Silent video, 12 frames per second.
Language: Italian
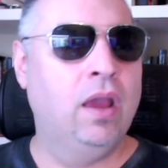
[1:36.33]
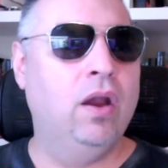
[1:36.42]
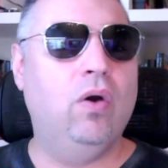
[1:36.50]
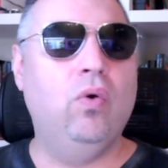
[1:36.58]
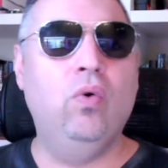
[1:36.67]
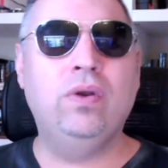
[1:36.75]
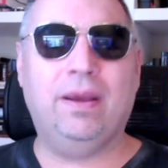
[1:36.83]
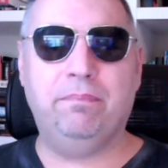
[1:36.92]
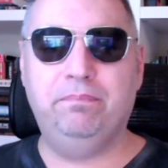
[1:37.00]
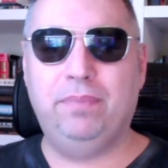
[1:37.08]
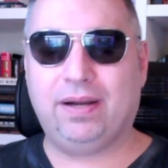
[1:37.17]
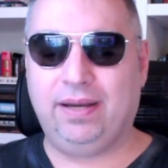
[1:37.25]
Un
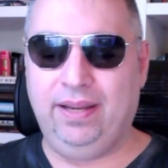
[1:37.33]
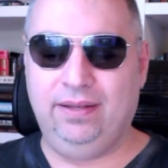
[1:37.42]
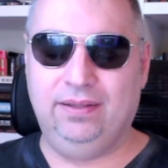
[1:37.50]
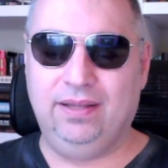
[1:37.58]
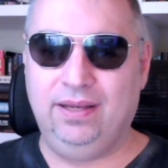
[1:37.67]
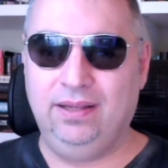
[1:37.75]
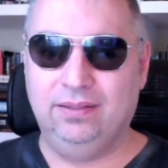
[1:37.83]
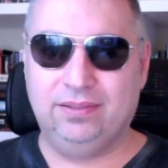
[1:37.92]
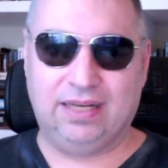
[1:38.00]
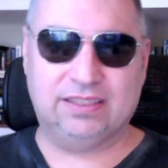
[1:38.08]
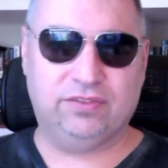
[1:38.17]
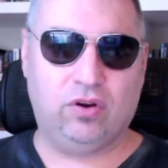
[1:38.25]
brand
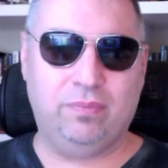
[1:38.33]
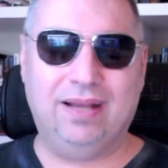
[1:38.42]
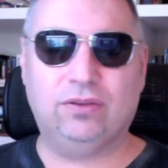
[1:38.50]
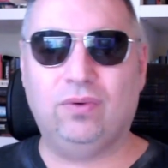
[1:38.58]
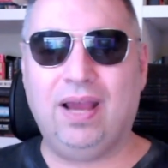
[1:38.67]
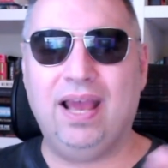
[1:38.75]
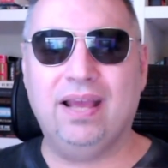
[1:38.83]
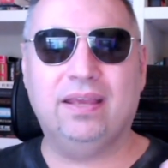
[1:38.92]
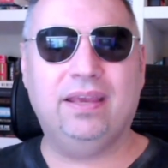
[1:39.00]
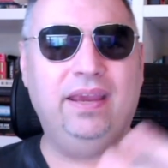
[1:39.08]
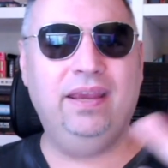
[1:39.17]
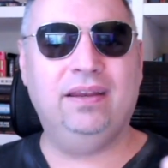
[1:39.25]
trasformato
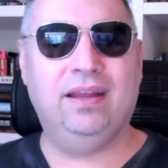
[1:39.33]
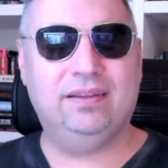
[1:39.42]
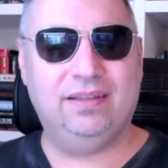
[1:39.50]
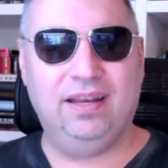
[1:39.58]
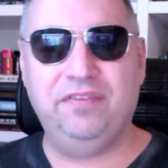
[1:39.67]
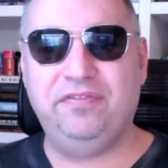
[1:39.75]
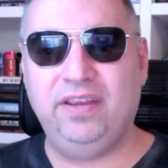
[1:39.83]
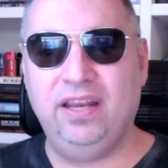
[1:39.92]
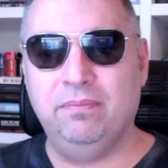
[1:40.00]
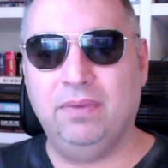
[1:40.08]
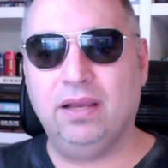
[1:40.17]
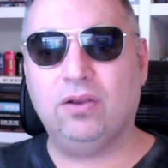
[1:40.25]
anche in
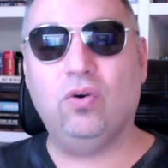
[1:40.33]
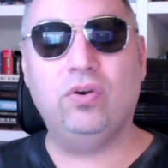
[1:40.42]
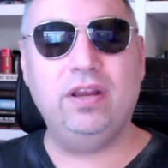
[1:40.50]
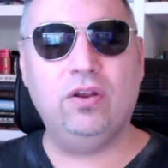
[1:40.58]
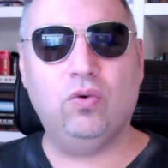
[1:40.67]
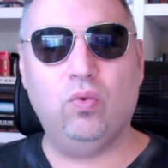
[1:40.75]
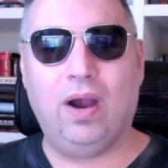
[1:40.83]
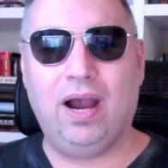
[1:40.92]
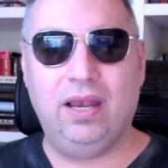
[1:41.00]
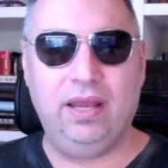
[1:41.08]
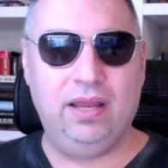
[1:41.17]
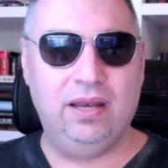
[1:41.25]
telefilm con il
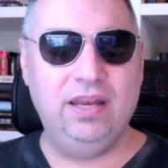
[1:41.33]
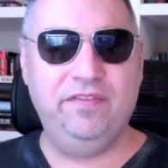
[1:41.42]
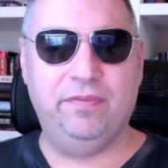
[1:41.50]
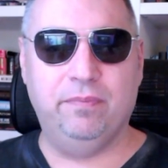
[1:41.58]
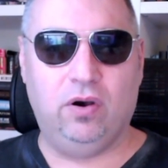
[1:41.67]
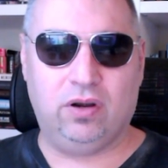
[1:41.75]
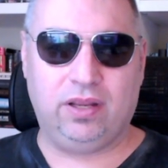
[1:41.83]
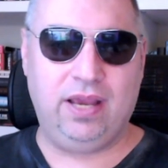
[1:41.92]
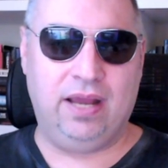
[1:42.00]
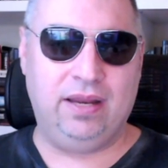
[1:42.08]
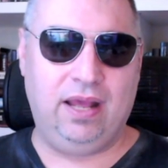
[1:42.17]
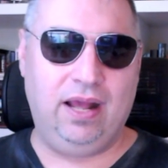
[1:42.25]
quale Liv
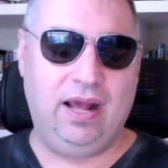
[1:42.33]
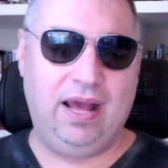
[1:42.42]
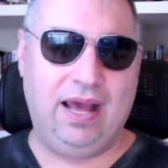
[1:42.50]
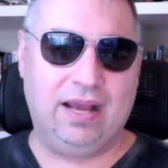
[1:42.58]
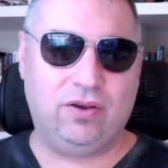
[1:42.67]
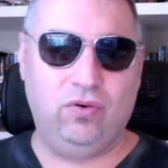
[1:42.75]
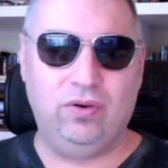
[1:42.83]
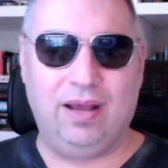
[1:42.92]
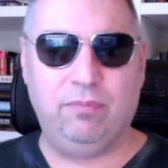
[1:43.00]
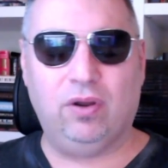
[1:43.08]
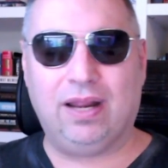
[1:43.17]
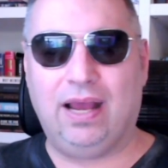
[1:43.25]
Morgan ha
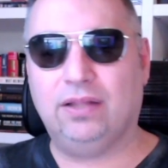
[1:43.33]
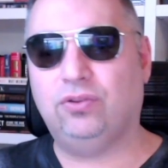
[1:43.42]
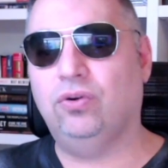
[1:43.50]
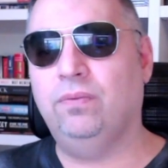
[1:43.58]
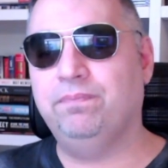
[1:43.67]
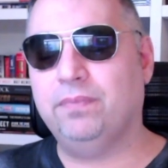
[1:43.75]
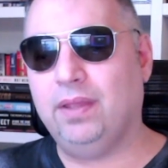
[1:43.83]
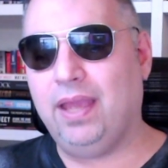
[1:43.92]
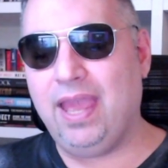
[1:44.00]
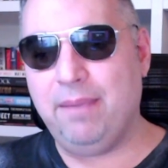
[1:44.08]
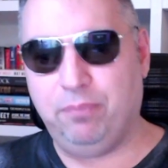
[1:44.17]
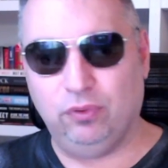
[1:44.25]
collaborato
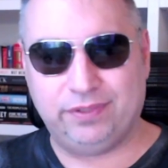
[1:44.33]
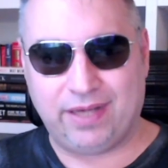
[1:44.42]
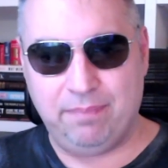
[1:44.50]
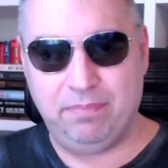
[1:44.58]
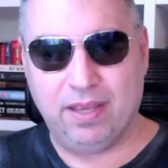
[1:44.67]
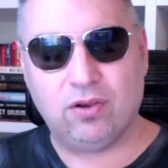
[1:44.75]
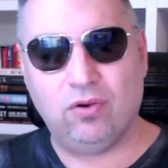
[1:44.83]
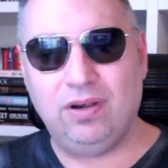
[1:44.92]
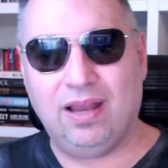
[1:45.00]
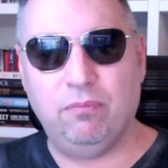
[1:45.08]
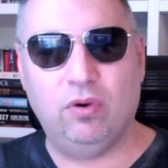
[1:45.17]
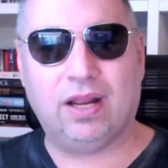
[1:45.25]
e potrebbe
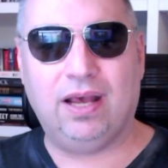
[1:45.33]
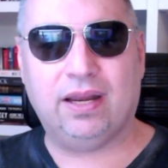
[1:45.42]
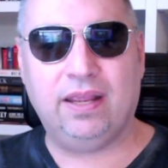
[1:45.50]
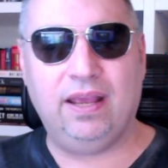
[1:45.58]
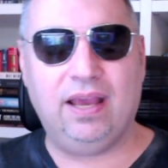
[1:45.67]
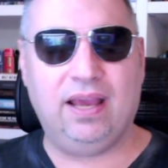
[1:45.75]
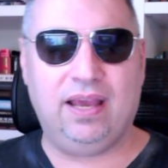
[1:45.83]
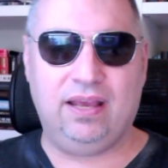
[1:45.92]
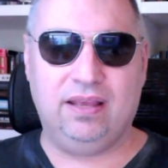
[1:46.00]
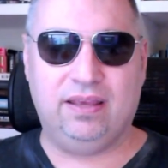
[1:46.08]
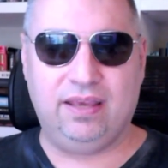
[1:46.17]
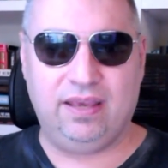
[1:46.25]
collaborare
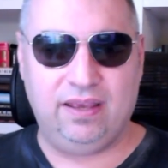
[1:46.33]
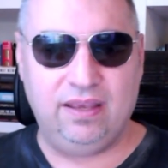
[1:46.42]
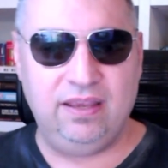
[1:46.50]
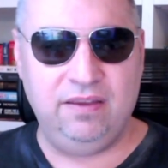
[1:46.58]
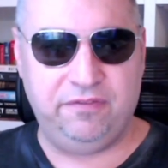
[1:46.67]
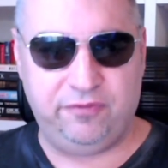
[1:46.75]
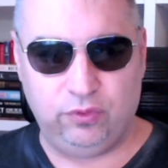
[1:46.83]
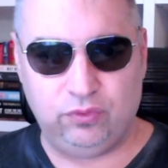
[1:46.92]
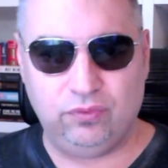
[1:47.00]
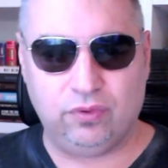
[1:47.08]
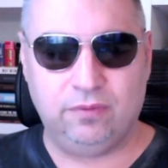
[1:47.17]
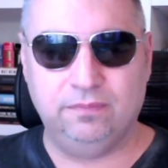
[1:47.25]
anche in
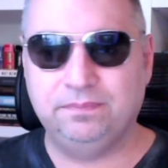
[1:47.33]
futuro.